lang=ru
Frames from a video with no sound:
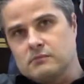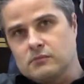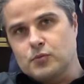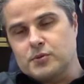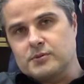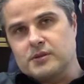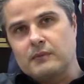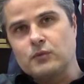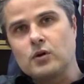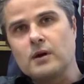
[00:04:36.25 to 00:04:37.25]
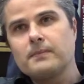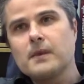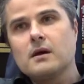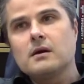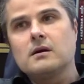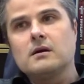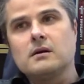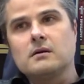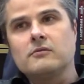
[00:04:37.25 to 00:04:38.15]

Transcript: в общем-то, намного э,